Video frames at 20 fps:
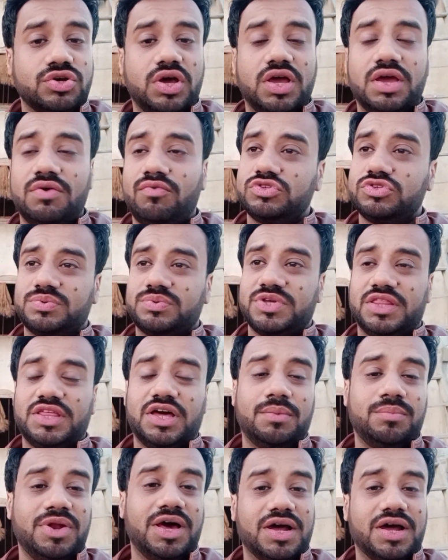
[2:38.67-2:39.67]
जो है वो सबसे ज़्यादा
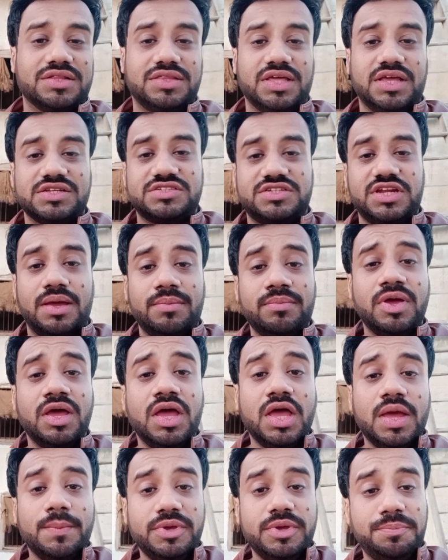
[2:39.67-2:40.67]
हमला करता है इस टाइम
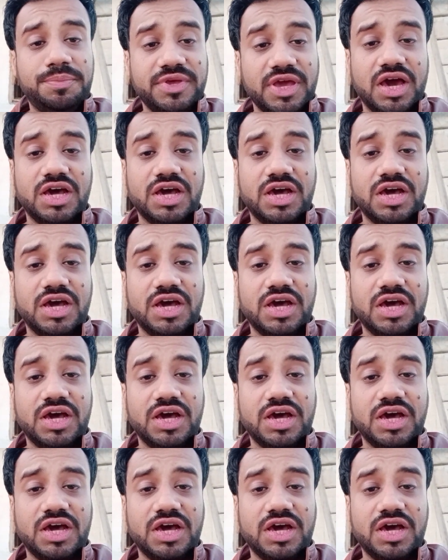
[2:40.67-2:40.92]
पी